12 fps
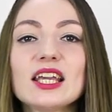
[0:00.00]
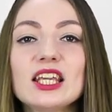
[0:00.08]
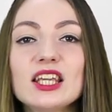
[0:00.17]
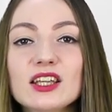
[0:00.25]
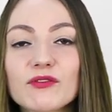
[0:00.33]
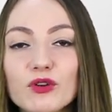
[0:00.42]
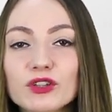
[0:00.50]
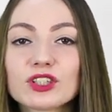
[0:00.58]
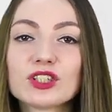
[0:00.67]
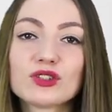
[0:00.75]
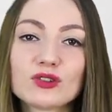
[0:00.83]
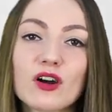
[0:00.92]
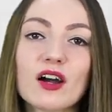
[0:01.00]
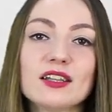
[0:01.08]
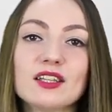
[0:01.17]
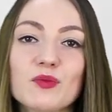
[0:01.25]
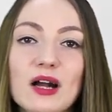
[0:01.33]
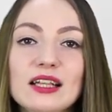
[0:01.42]
И вот еще
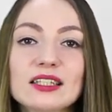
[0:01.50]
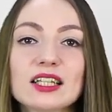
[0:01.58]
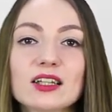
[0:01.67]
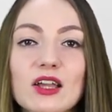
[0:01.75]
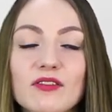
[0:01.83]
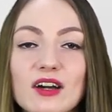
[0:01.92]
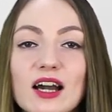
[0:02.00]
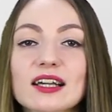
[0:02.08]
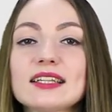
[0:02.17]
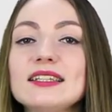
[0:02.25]
один маленький лайфхак.